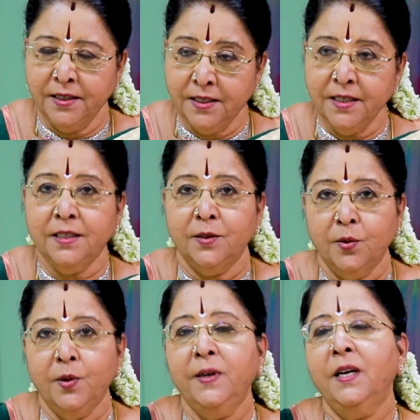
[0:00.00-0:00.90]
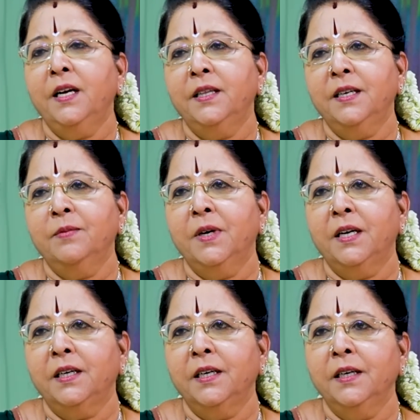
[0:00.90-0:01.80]
டிசீஸ் நோய்கள்
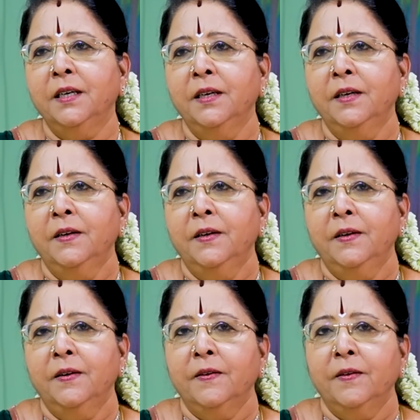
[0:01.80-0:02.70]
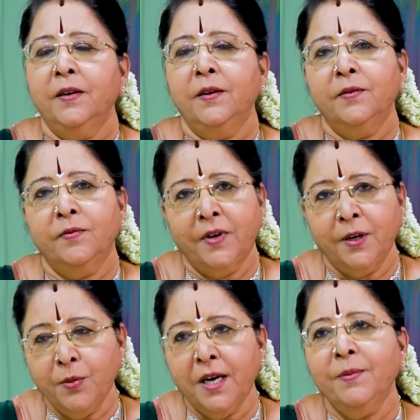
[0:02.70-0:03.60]
அதிகமாக இருக்குது
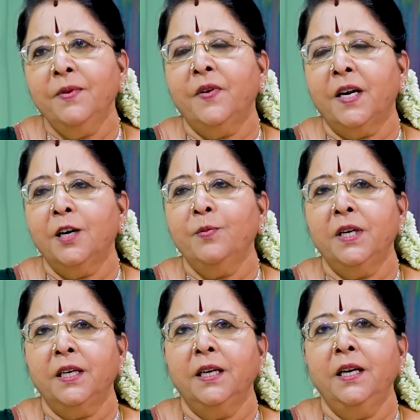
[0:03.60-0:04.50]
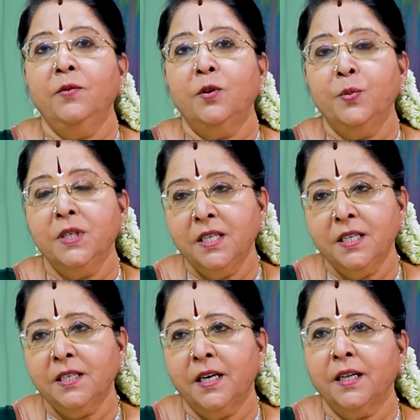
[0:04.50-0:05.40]
வருமானமே வராமல் இருக்குது இல்லை ஒரு
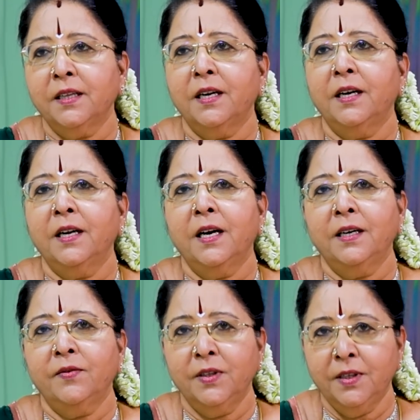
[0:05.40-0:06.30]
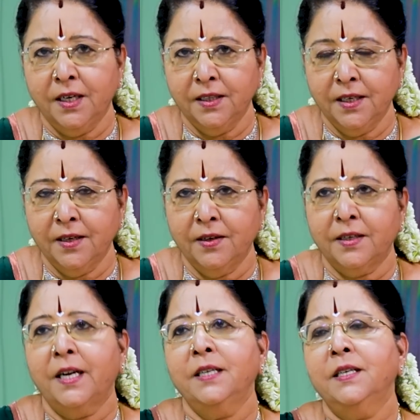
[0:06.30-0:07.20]
பிஸ்னஸ் நடத்துகிறாங்கன்னா அங்கே வந்து அந்த
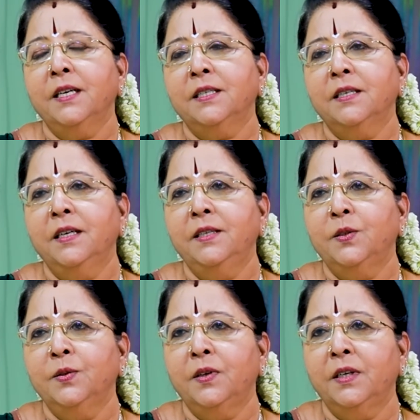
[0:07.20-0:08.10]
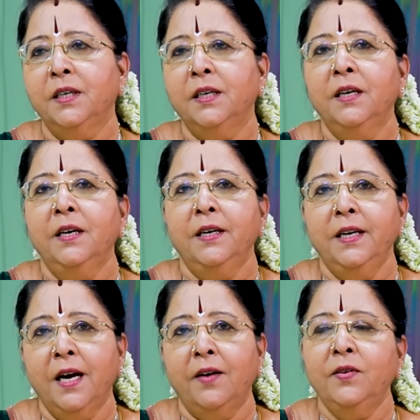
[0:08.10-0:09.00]
டிரான்சாக்ஷனில் இஷ்யூ இருக்குது
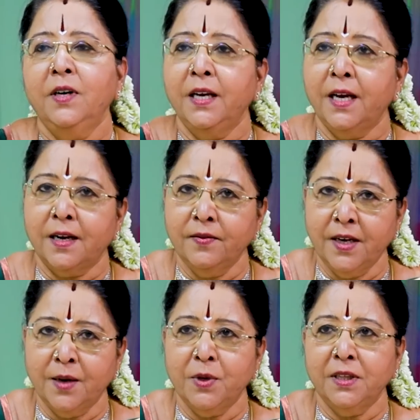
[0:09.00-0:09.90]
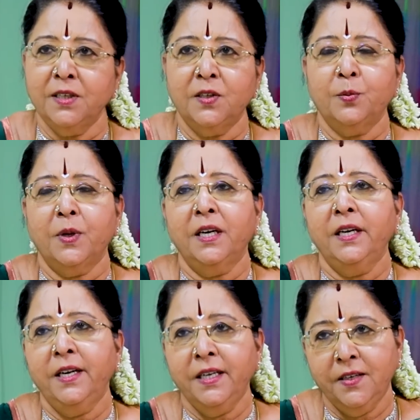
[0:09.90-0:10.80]
இல்லை அவங்கள யாராவது ஏமாற்றிட்டுருப்பாங்க
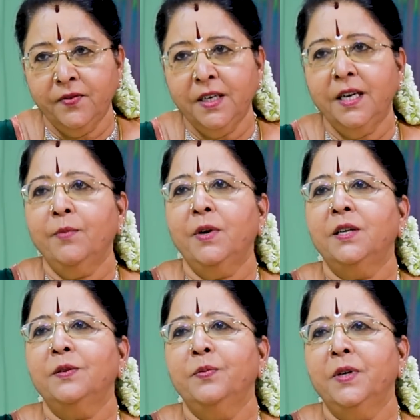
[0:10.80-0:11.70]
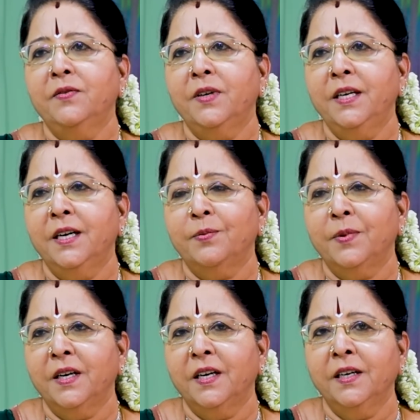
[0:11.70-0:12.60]
இல்லை இவங்க ஏமாற்றும் பேர் வழியாக
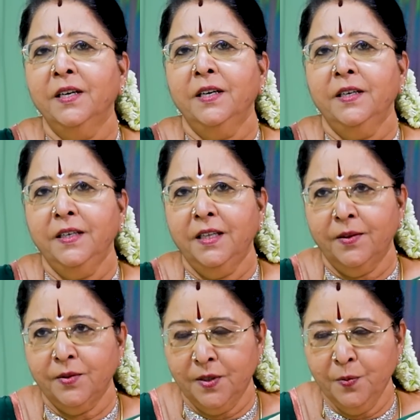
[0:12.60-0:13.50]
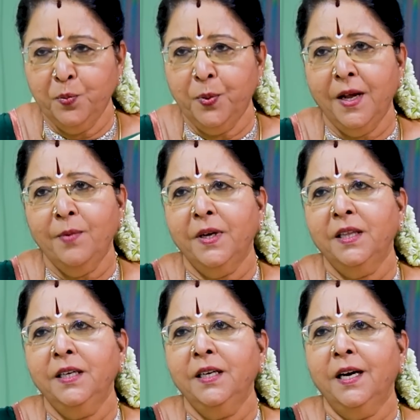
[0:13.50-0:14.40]
இருப்பாங்க இதில் சிம்பிளாக
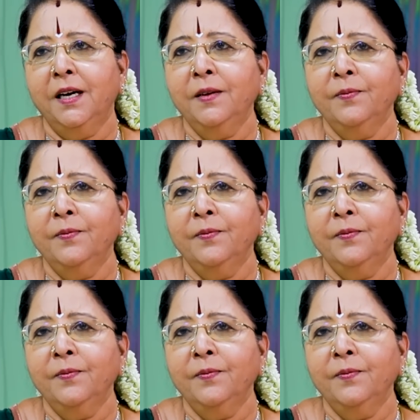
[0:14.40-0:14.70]
பார்த்திங்கன்னா